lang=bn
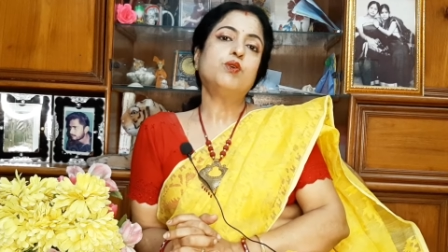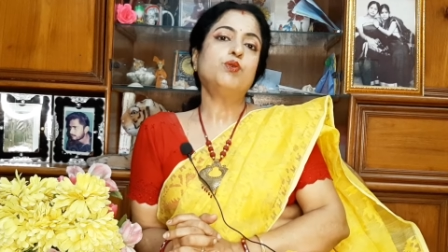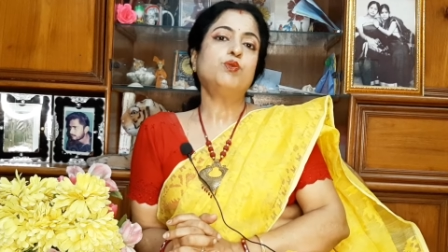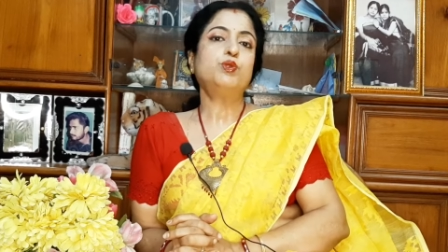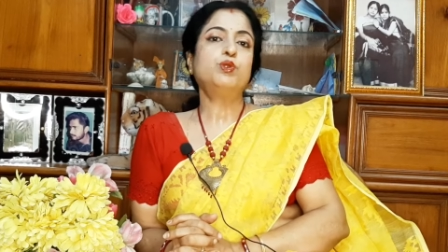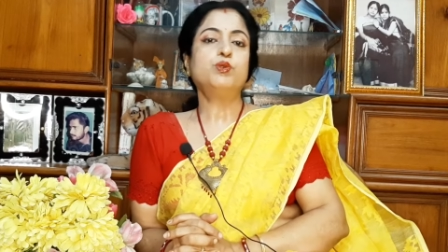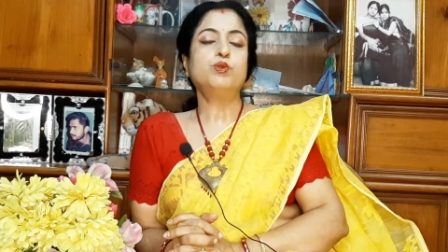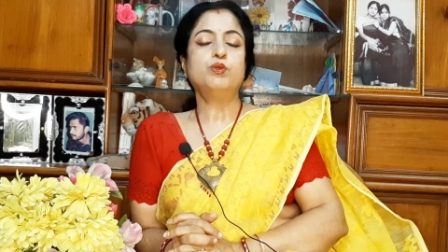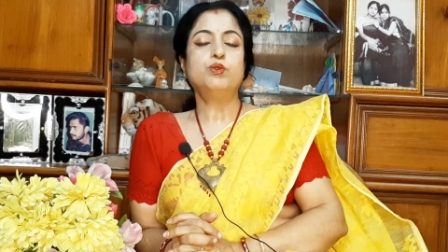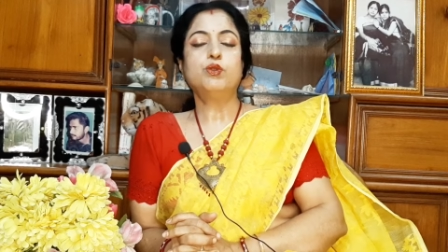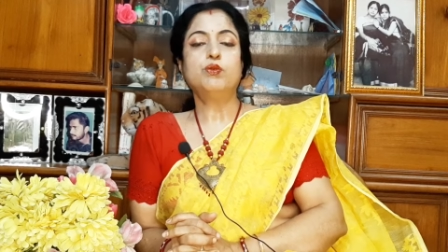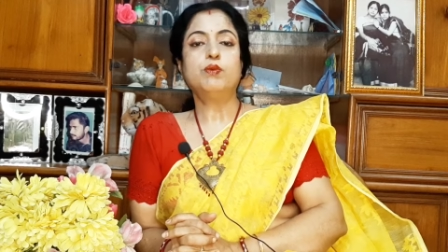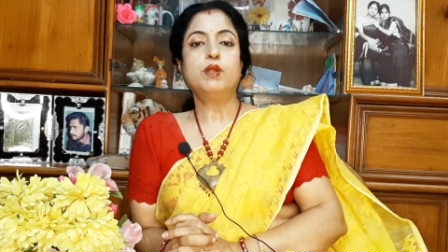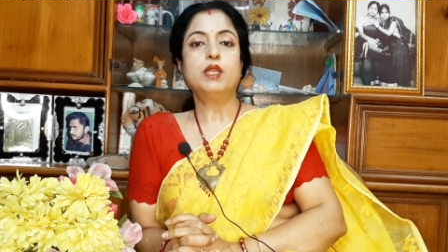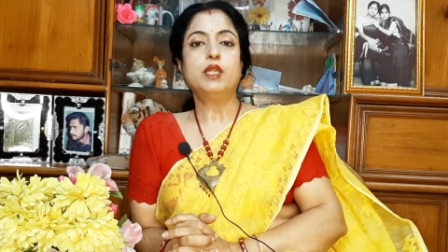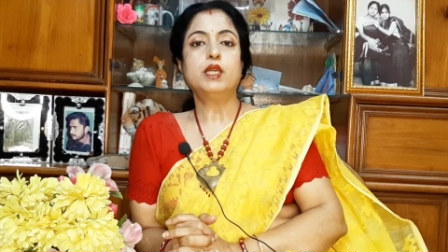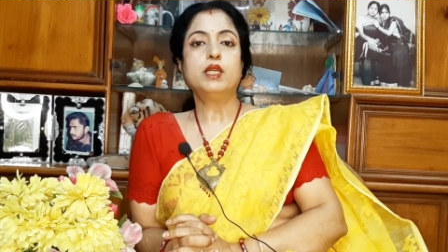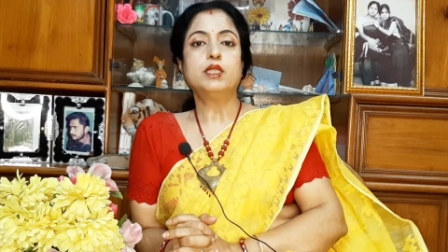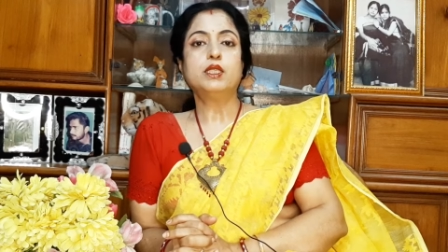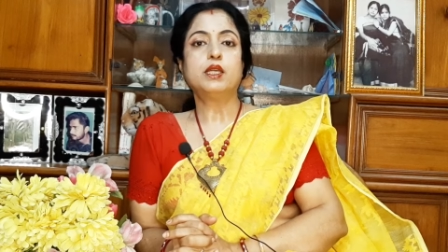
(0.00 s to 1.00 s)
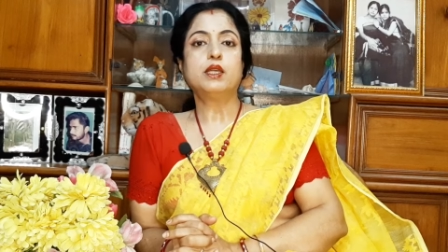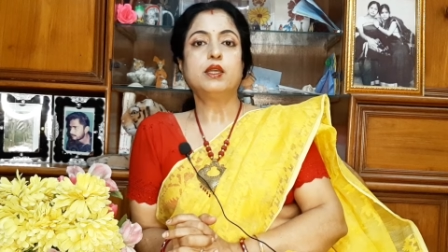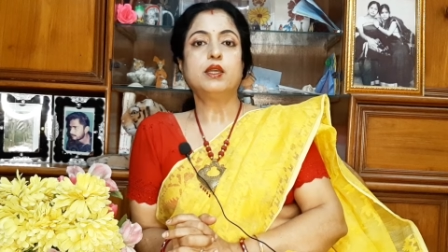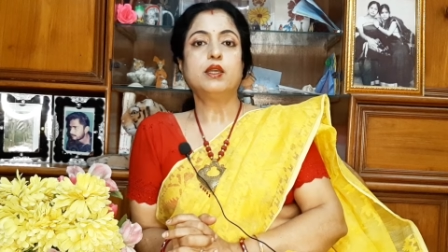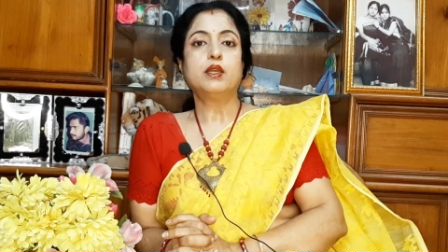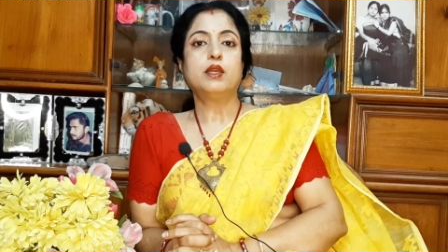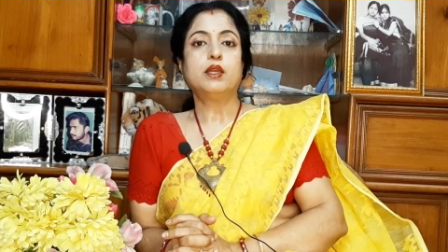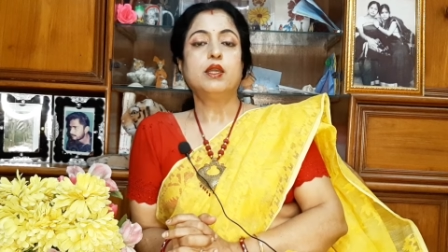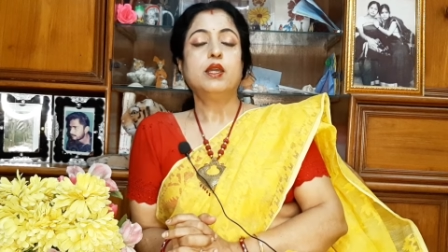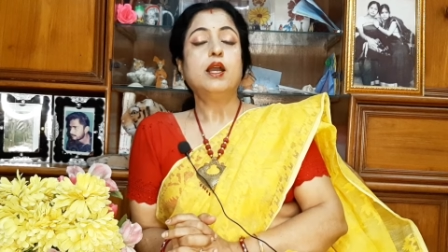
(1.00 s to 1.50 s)
খুব সুন্দর মানিয়ে যায়
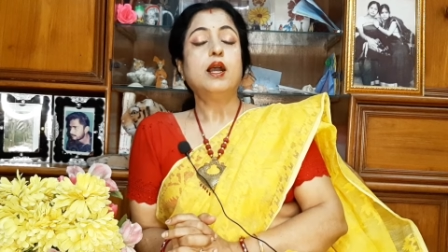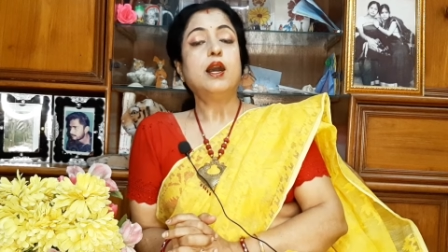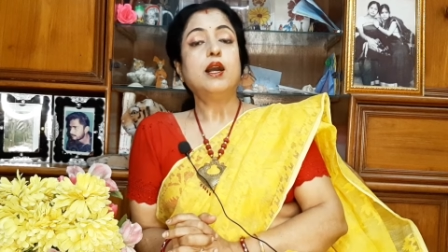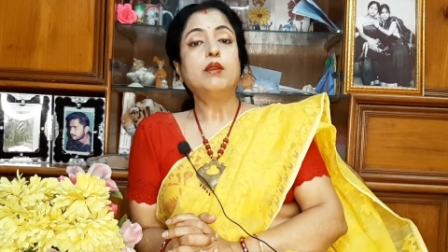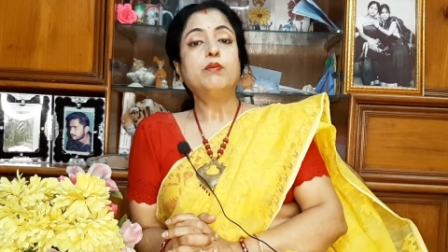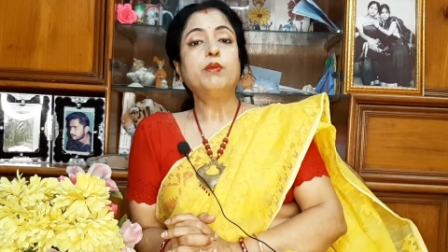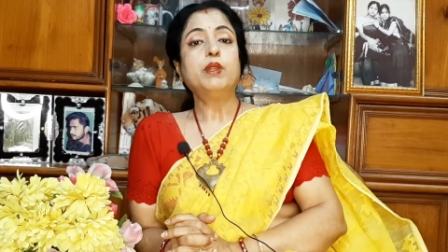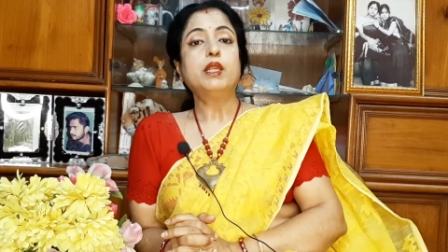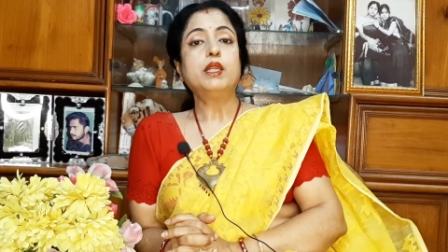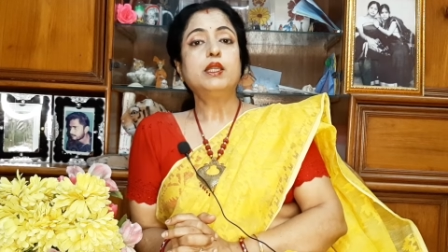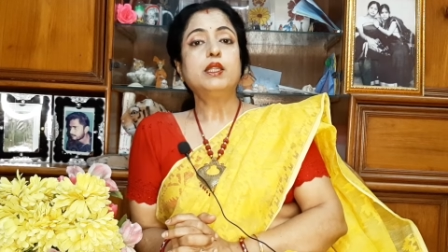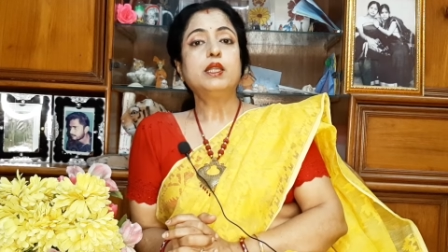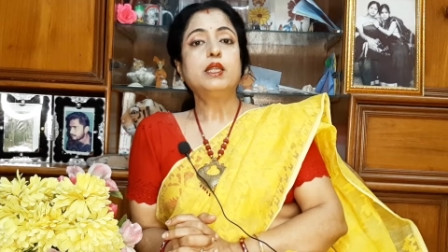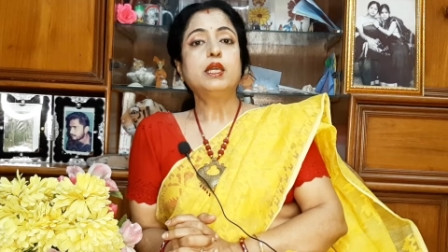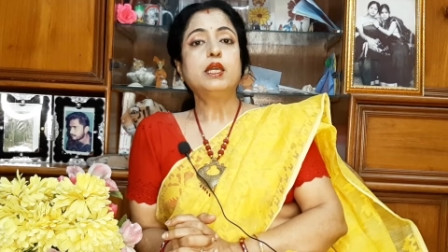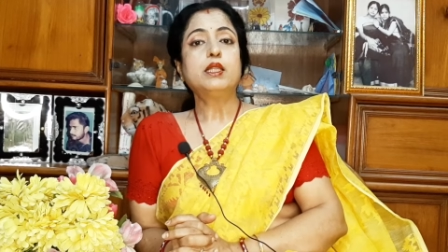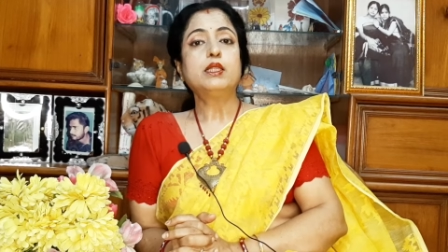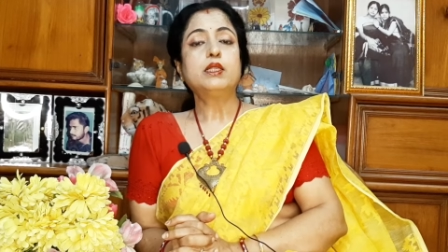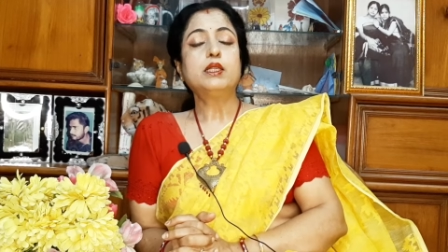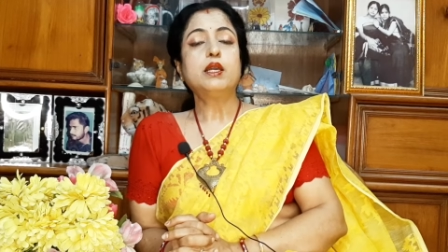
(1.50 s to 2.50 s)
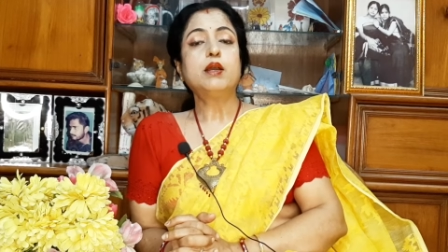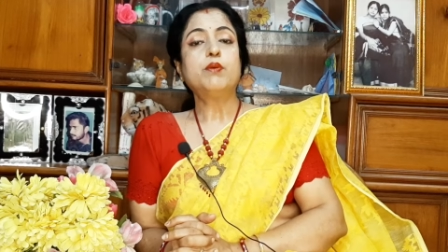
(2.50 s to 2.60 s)
আনম্যারিডদের ক্ষেত্রে